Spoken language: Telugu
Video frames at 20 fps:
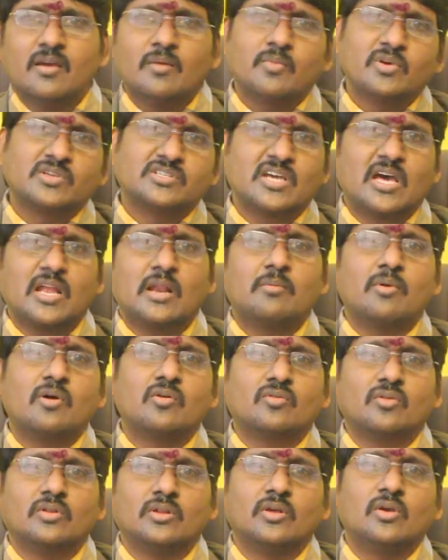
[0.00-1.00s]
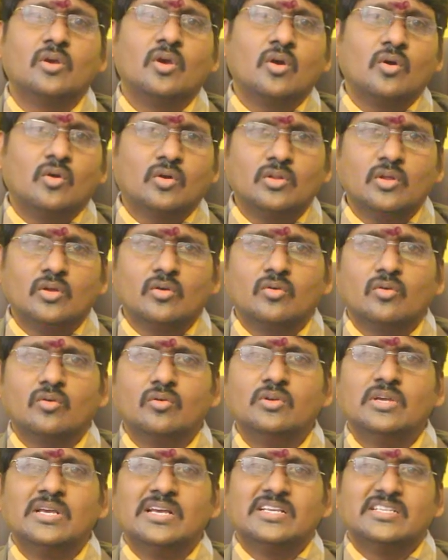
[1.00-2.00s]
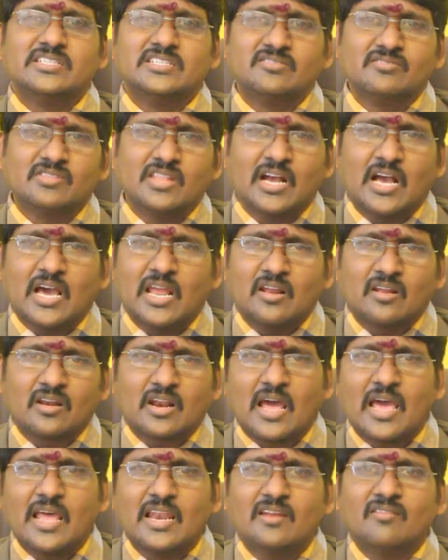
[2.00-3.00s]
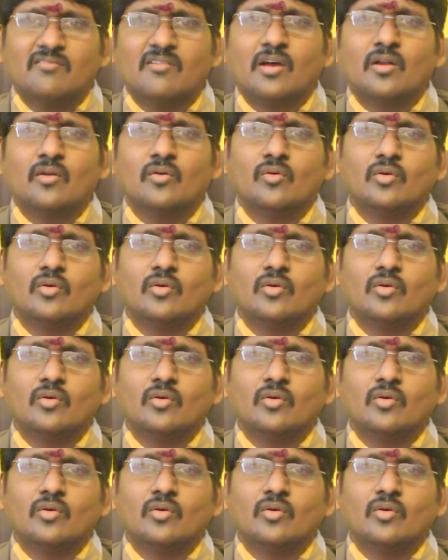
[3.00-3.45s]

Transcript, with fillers: మీకు చాలా బాగుంటుంది కొందరు జీవితకాలం రాయలేని వారు